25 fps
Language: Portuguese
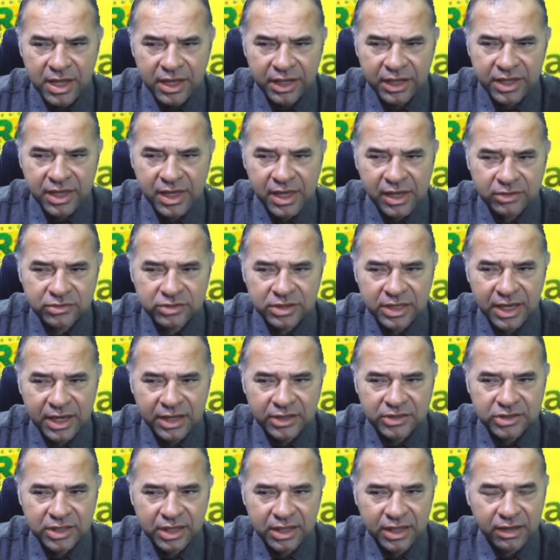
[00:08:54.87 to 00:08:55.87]
500
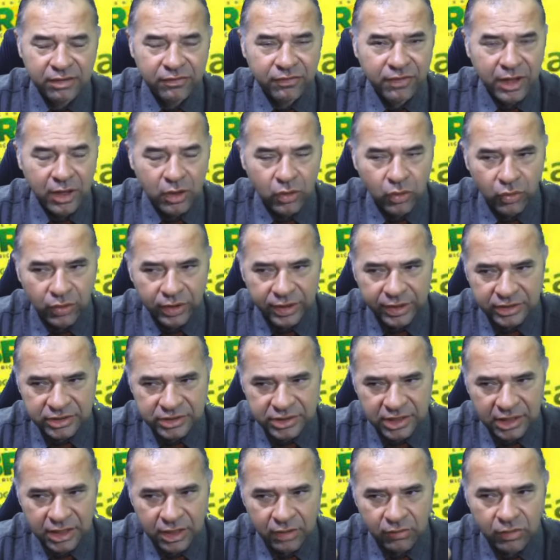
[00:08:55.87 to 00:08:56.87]
reais, isso aqui é uma vergonha. Isso
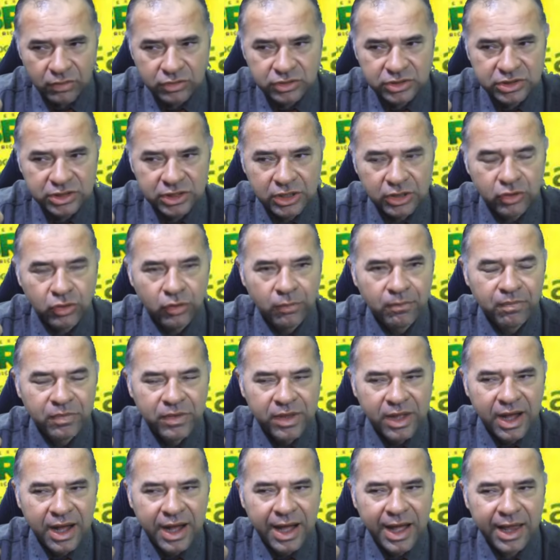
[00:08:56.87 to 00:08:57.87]
aqui é o auxílio
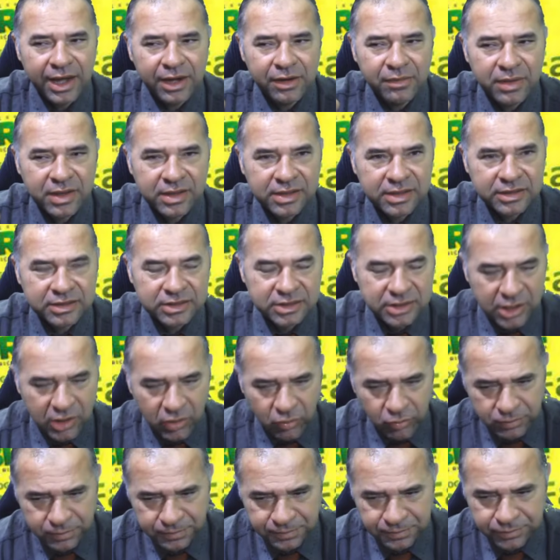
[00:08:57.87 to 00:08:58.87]

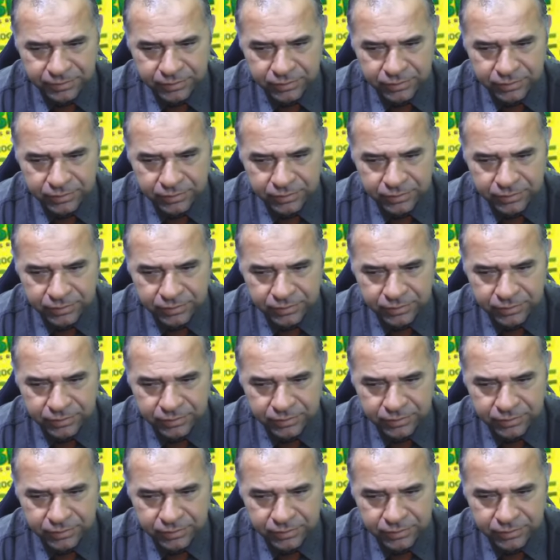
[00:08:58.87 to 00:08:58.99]
alimentação,